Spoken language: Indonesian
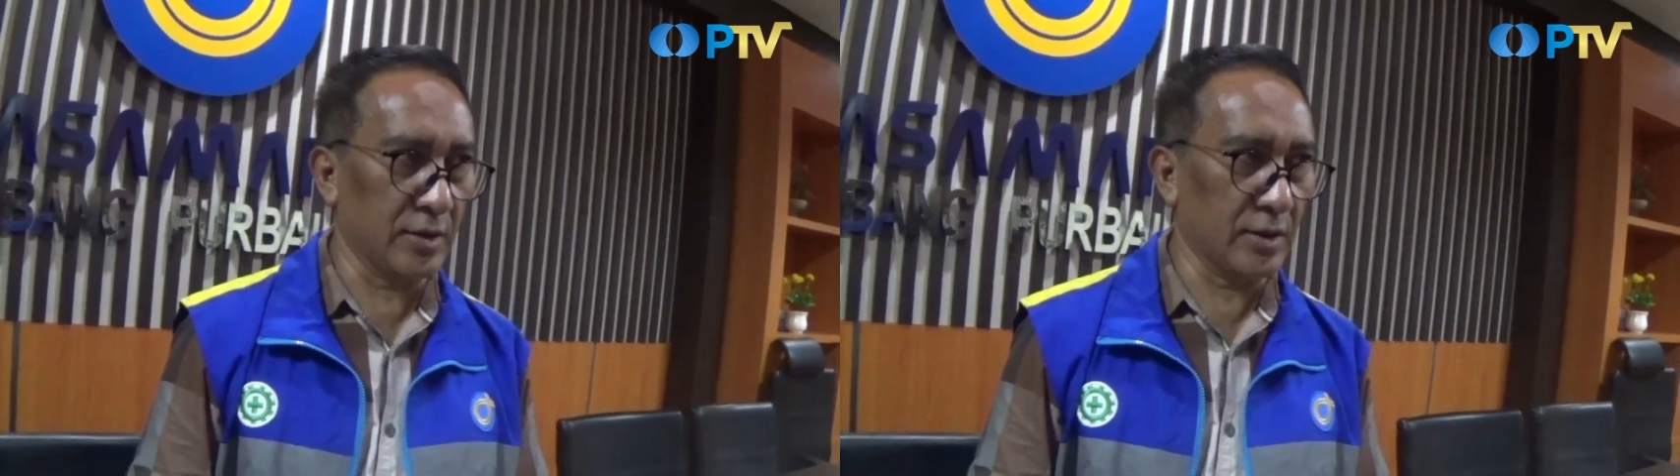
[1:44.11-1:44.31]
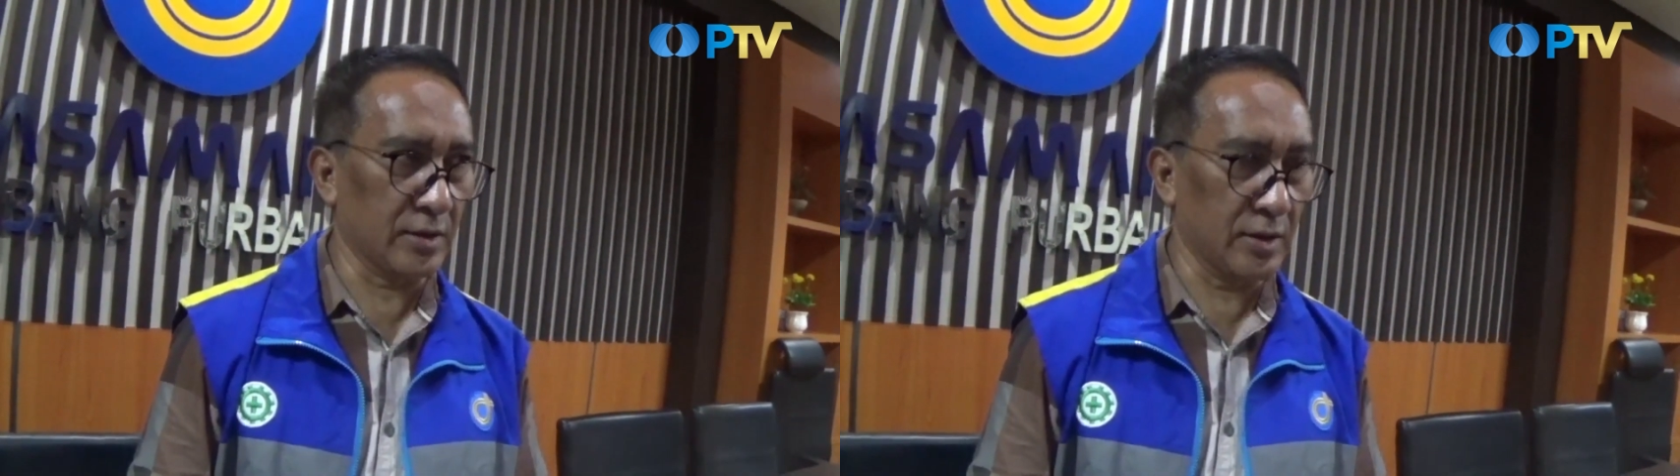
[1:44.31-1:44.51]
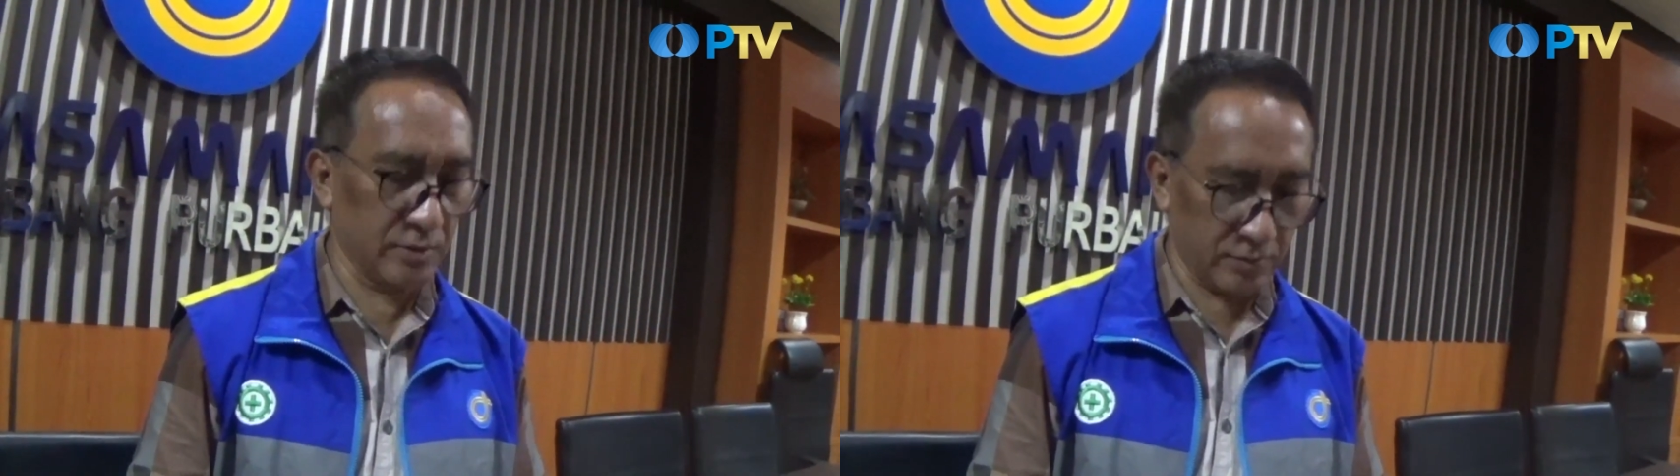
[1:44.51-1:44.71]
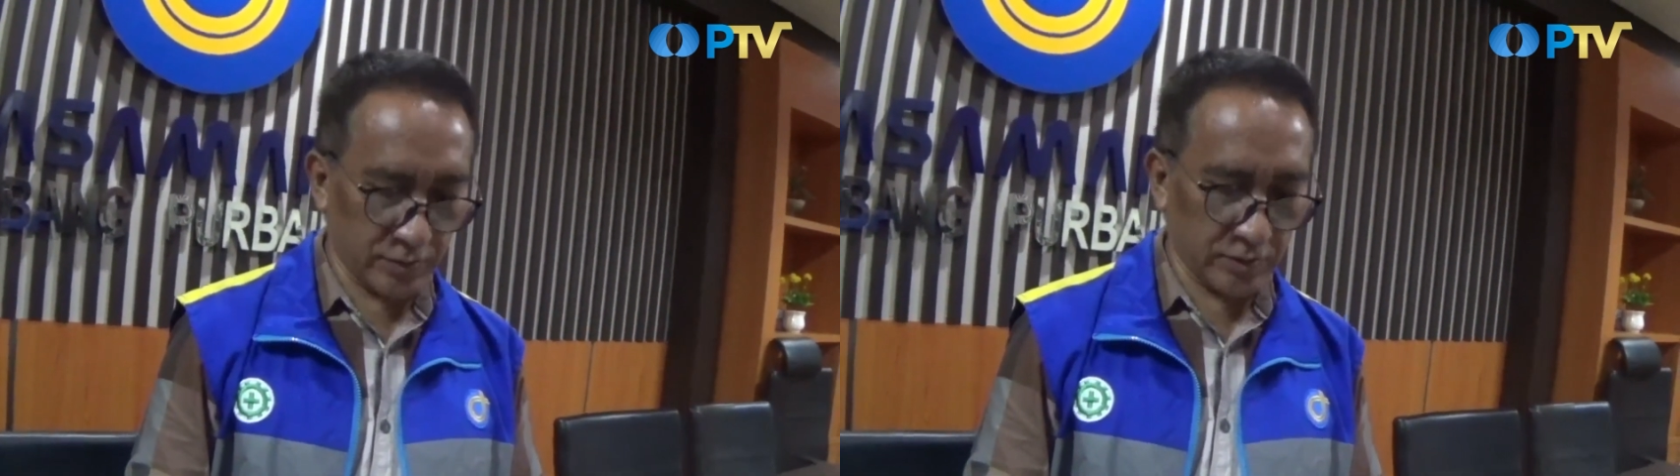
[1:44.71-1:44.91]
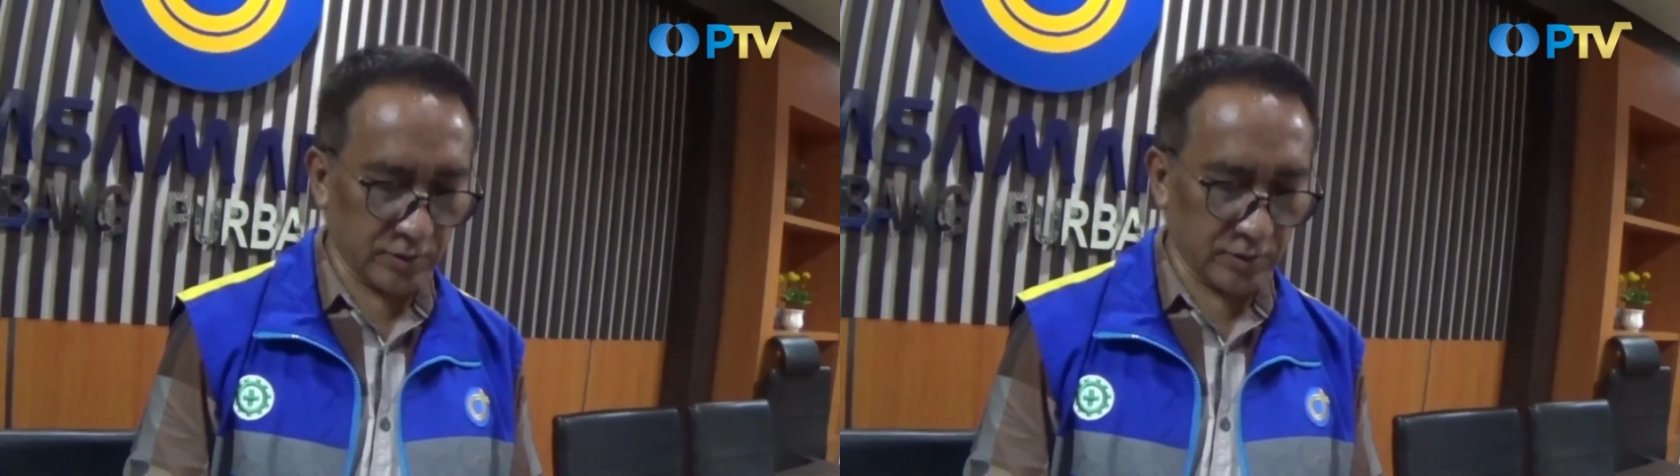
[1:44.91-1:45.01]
kita itu Pastor